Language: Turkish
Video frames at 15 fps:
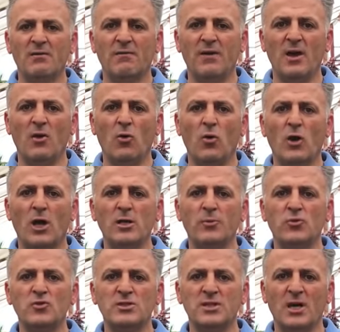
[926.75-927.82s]
ve
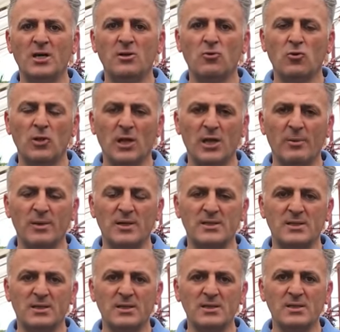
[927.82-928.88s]
okaliptüs yağı
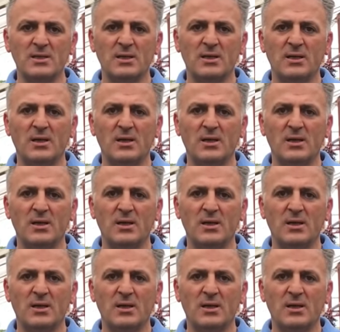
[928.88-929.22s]
kullanabilirsiniz.